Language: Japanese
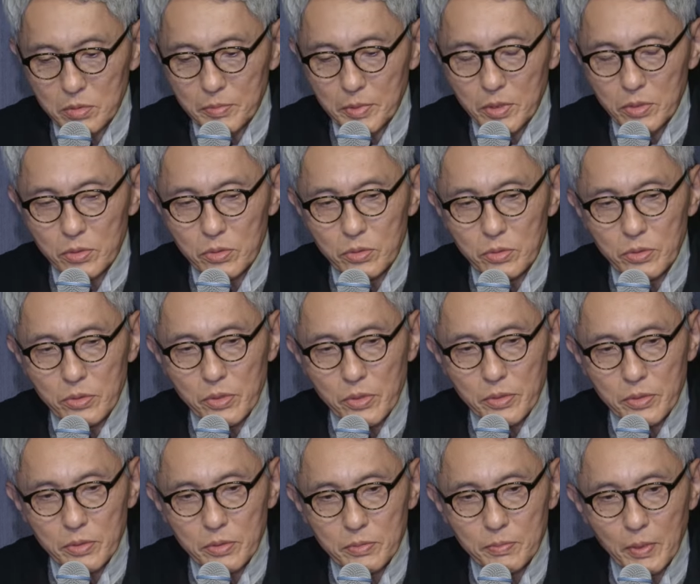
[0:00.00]
ルメ」って
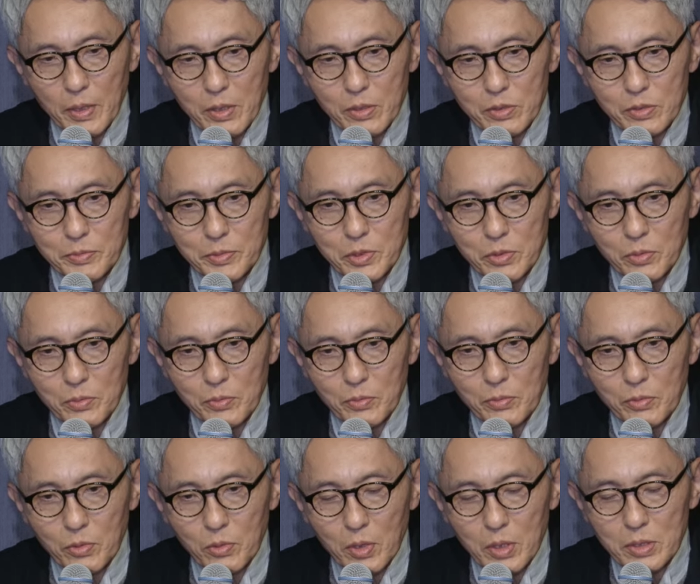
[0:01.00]
いう番組を
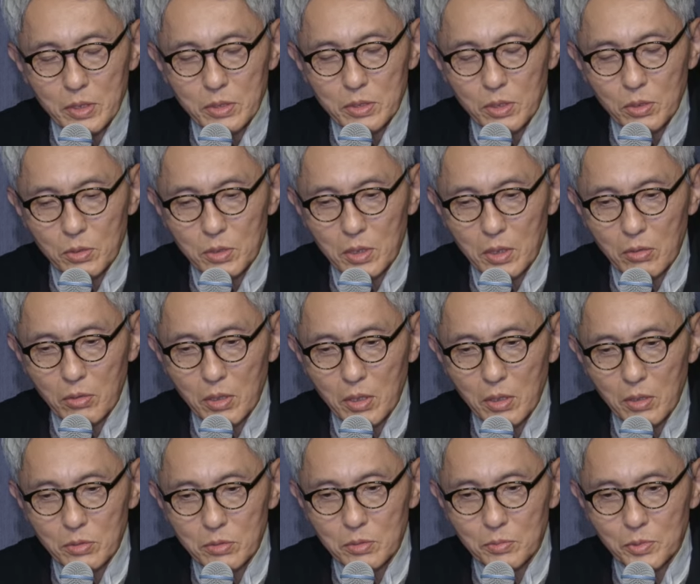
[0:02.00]
ご覧になったことは分
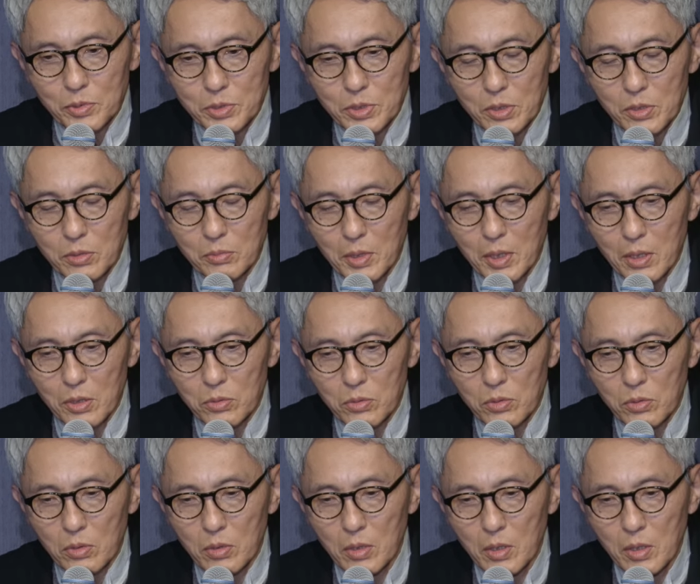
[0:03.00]
かると思うんですけどもあ
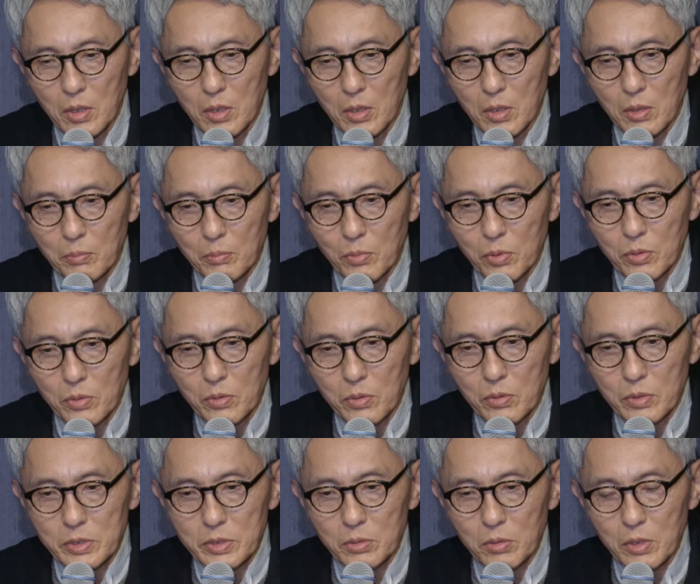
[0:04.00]
の僕
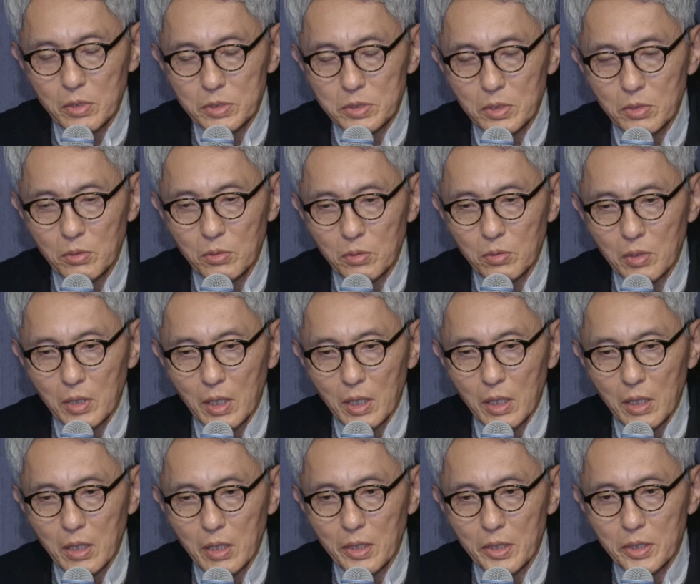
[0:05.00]
井の頭五郎が
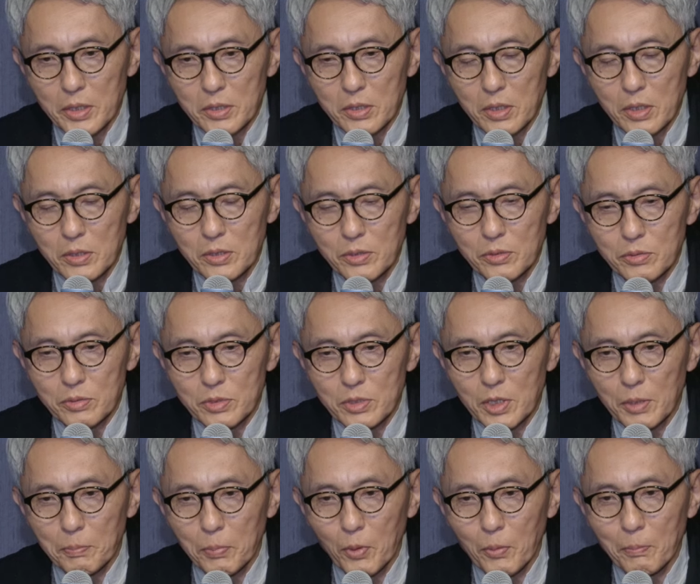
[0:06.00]
腹が減ったって言っ
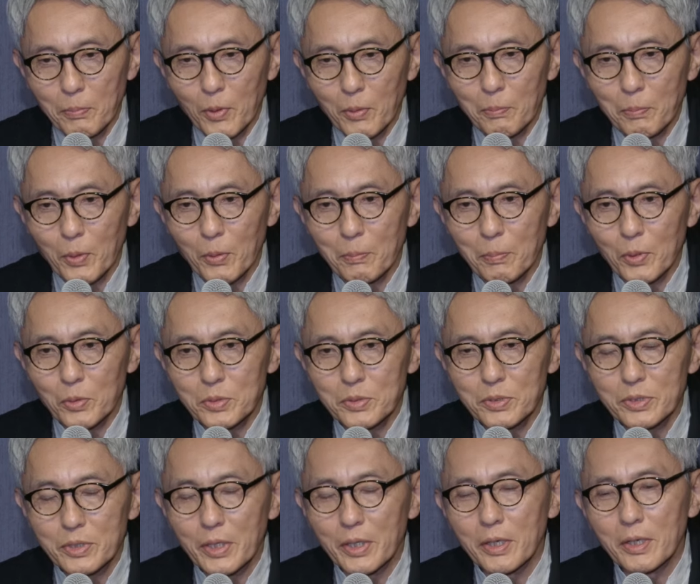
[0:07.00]
てポンポンポンポンっ
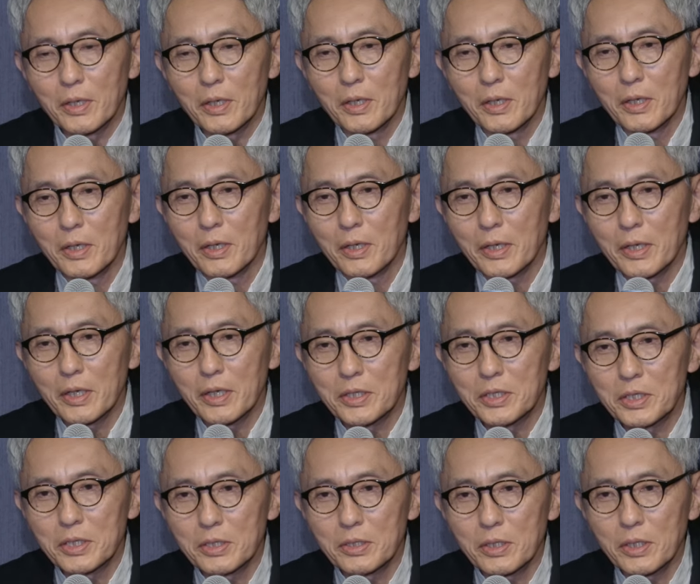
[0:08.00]
て絵が
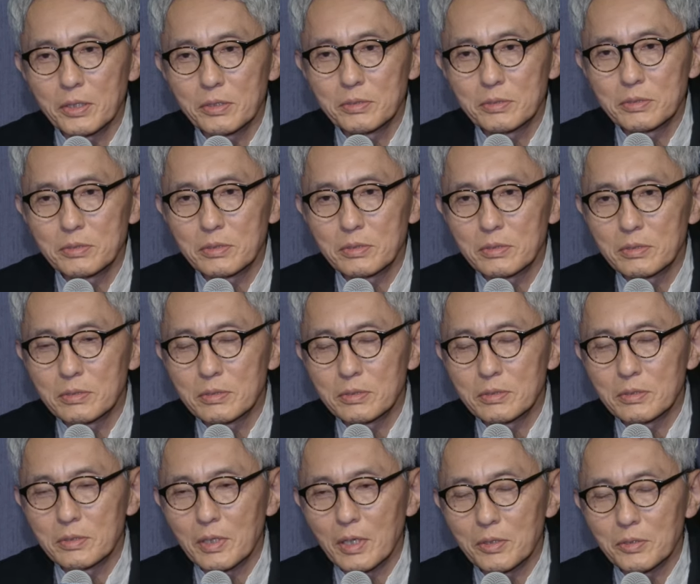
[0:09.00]
引いてい
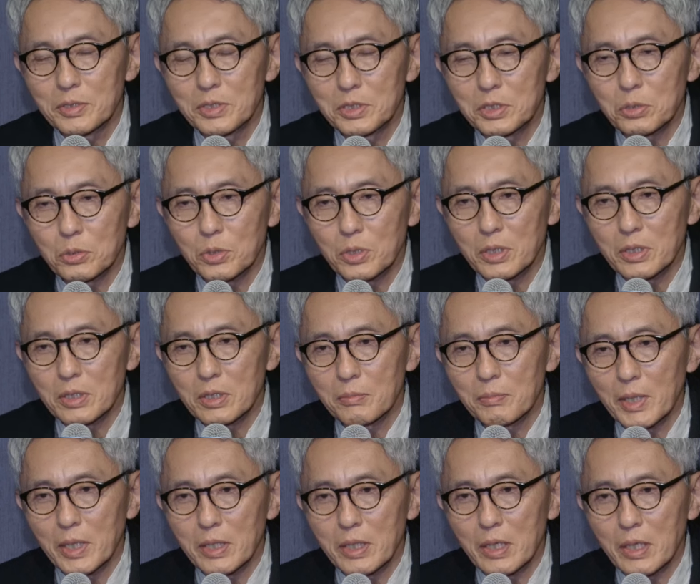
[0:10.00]
くあの印象的な
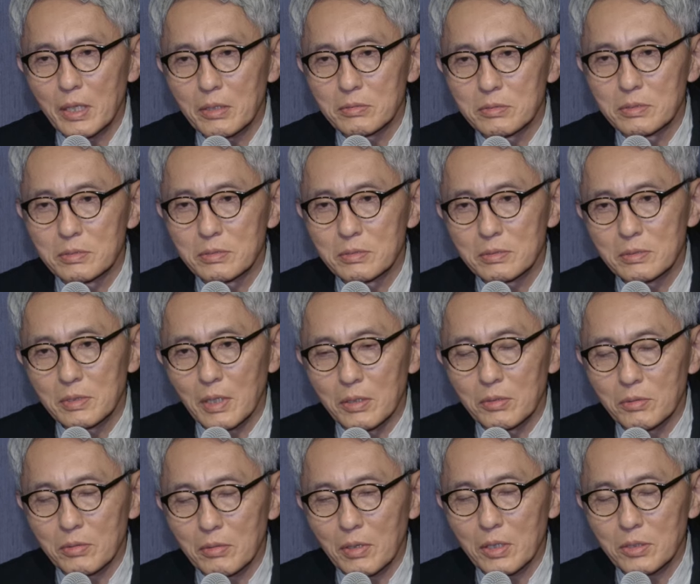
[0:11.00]
毎回あるあ
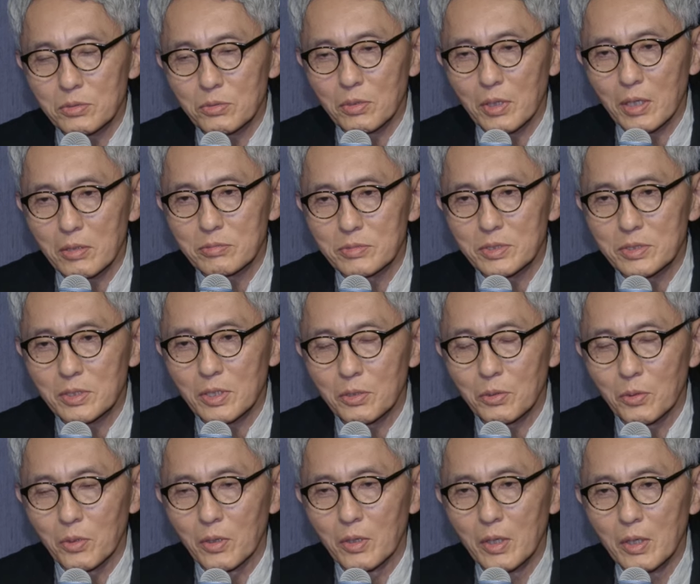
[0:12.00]
のカットがあるんですけ
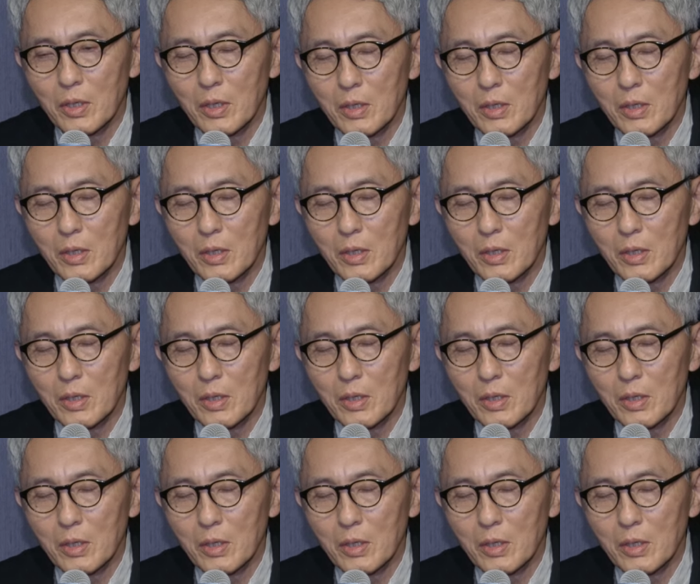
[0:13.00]
ど